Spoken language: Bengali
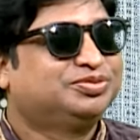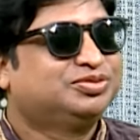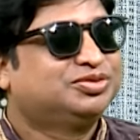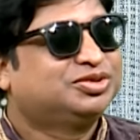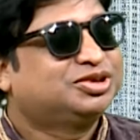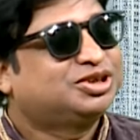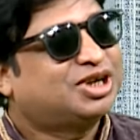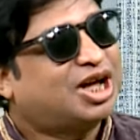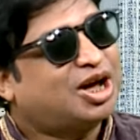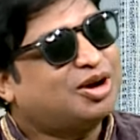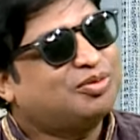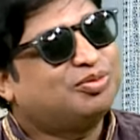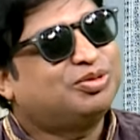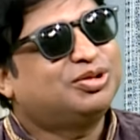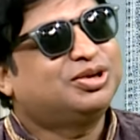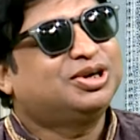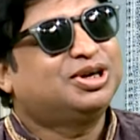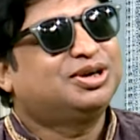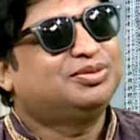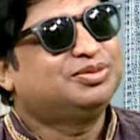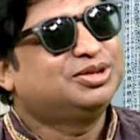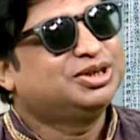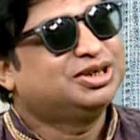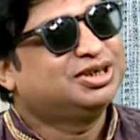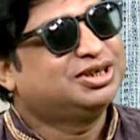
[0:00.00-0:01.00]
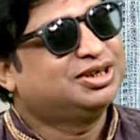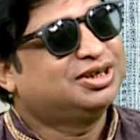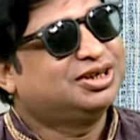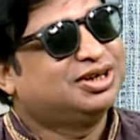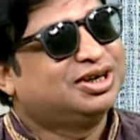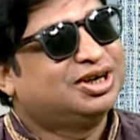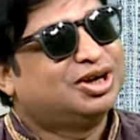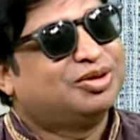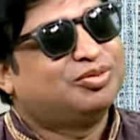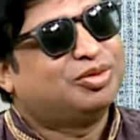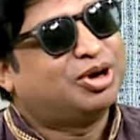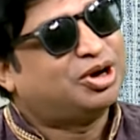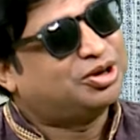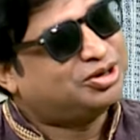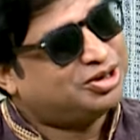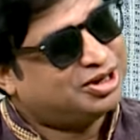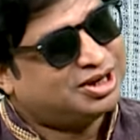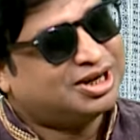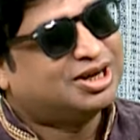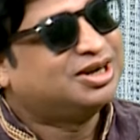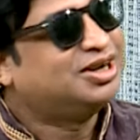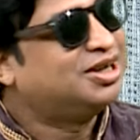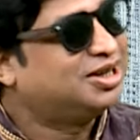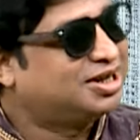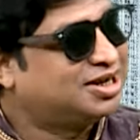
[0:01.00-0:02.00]
তারপরে আমি ভাওয়াইয়া গান
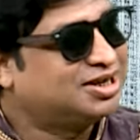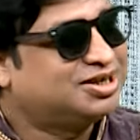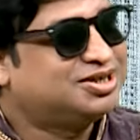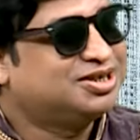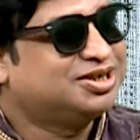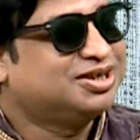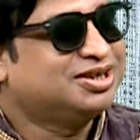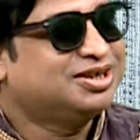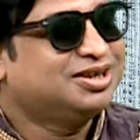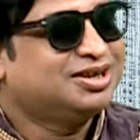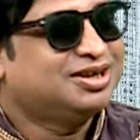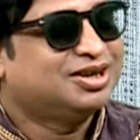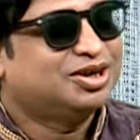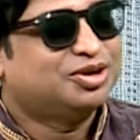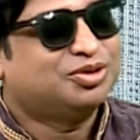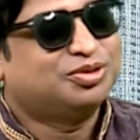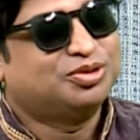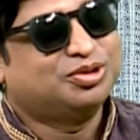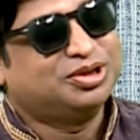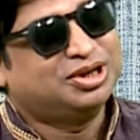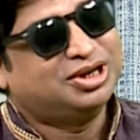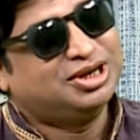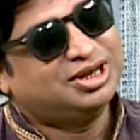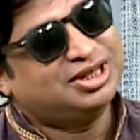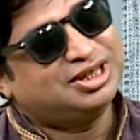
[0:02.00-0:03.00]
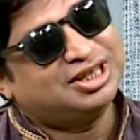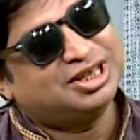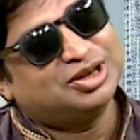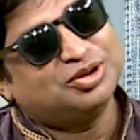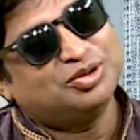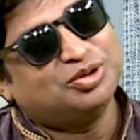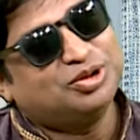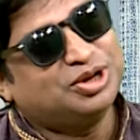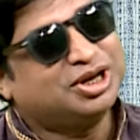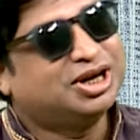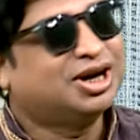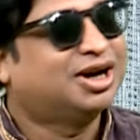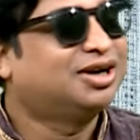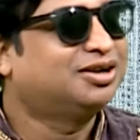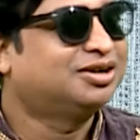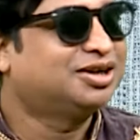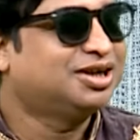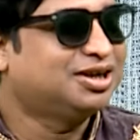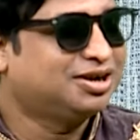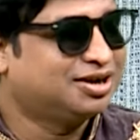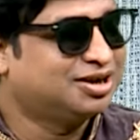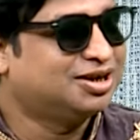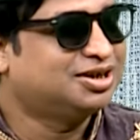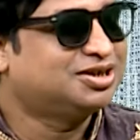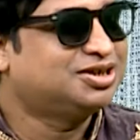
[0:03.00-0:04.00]
লিখেছি ওই লিখে ওই গানটাই
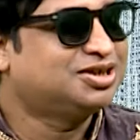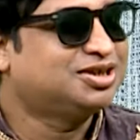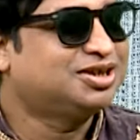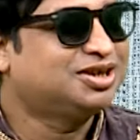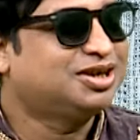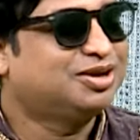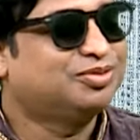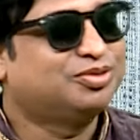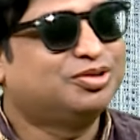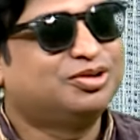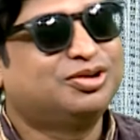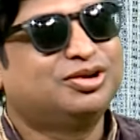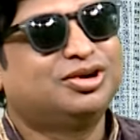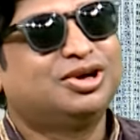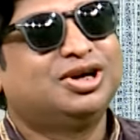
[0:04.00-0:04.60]
গেয়েছি এবং